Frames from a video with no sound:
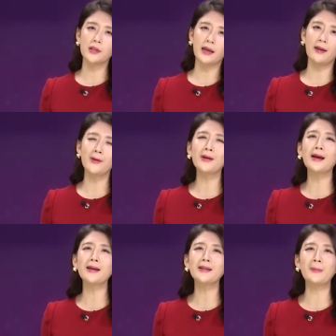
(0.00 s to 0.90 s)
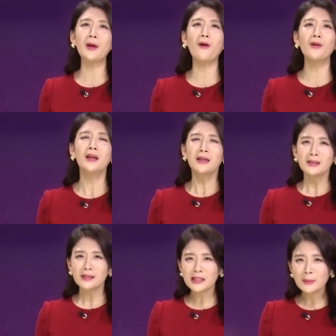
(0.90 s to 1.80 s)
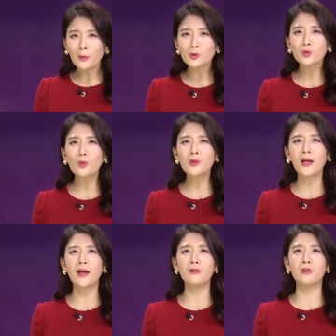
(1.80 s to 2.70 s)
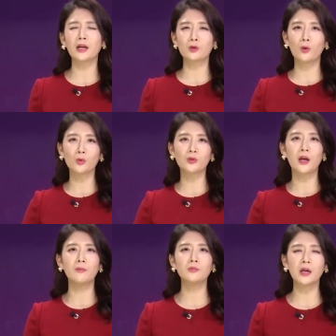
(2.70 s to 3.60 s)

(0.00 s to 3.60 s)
네. 이렇게 하게 되면 15초 내에 우리가 적어도 네,